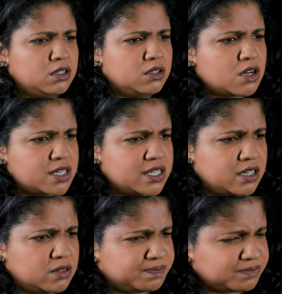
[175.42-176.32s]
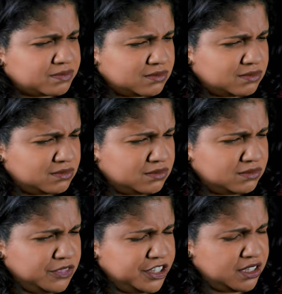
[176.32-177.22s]
Nossa,
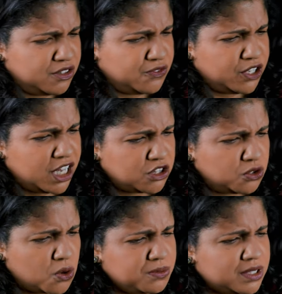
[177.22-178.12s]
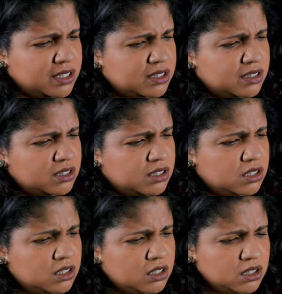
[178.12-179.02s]
fiquei tonta.
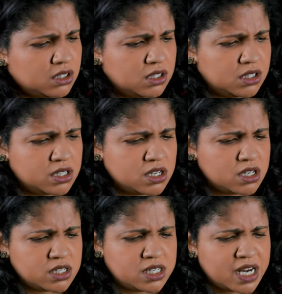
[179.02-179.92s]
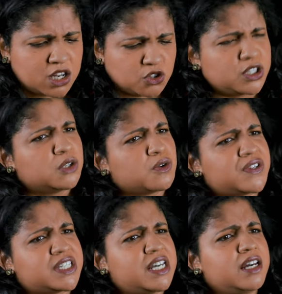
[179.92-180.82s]
Será que eu tô tendo um
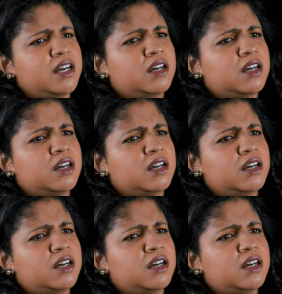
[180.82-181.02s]
AVC?